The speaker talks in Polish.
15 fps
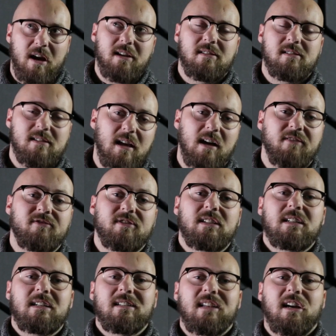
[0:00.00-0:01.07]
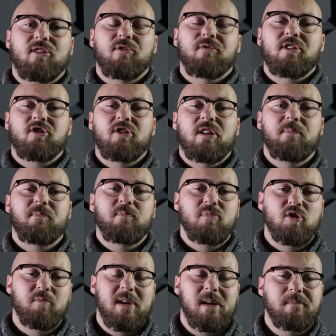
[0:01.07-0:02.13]
Right Stuff. Tak to właśnie
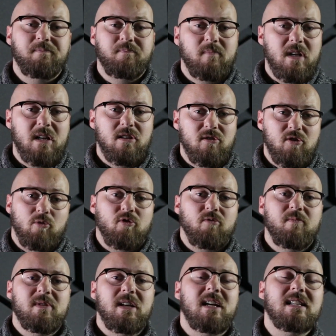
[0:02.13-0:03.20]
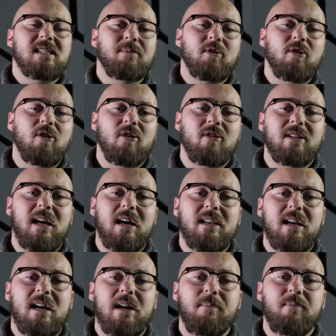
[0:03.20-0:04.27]
brzmi. Cóż, zachęcam do
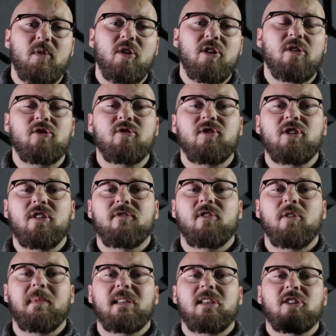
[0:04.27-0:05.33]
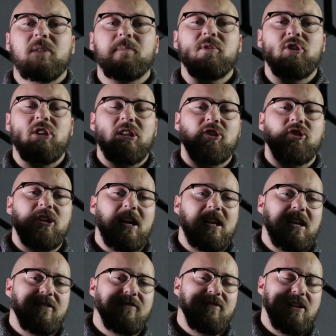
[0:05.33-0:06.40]
oglądania, no i oczywiście w komentarzach piszcie też,
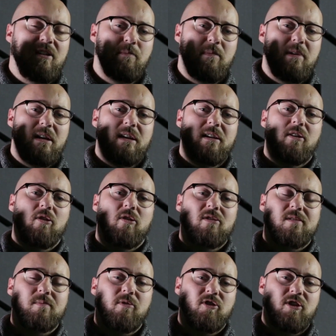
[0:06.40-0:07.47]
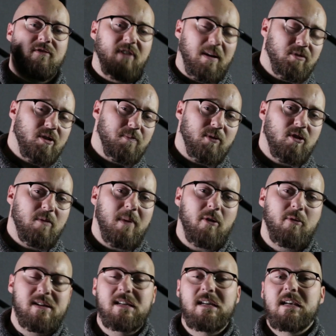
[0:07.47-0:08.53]
jakie filmy o kosmosie Wam się
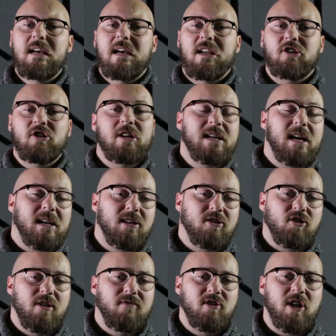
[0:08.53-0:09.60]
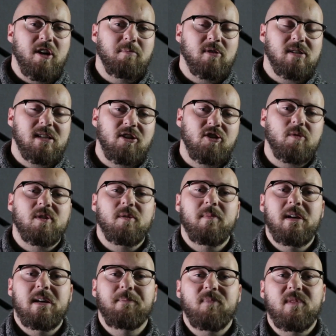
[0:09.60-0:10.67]
podobały. Jeżeli jakichś nie widziałem, to z chęcią
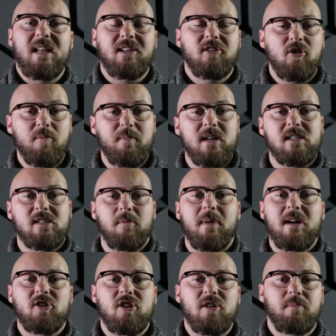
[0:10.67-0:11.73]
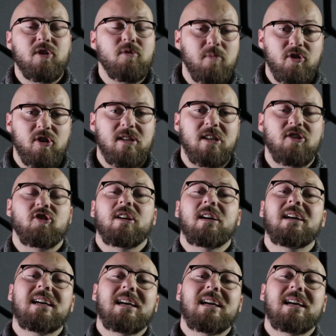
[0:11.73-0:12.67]
sobie nadrobię, zobaczę i być może też je